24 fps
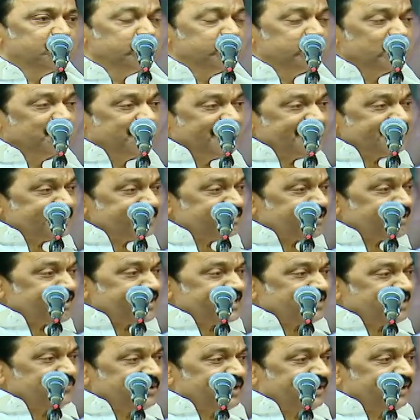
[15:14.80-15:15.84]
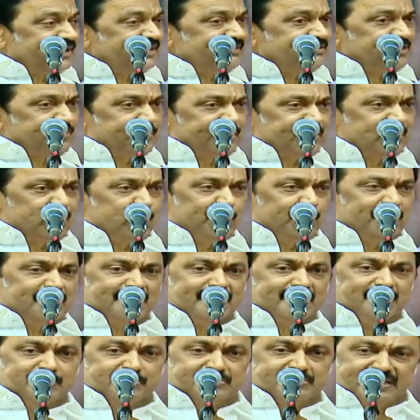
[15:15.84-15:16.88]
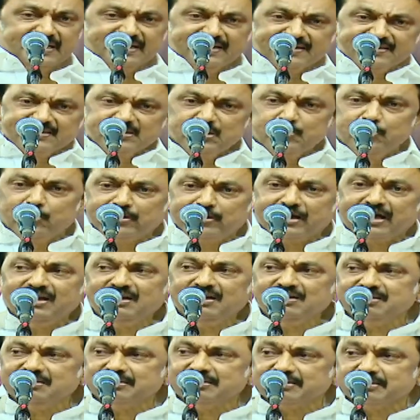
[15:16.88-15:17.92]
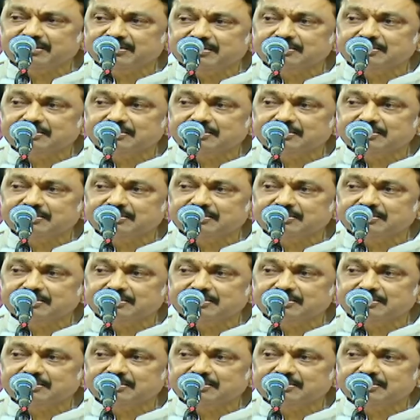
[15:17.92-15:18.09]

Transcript: முதுமையின் காரணமாக தன்னுடைய உடல்நலம் தளர்ந்து போனாலும்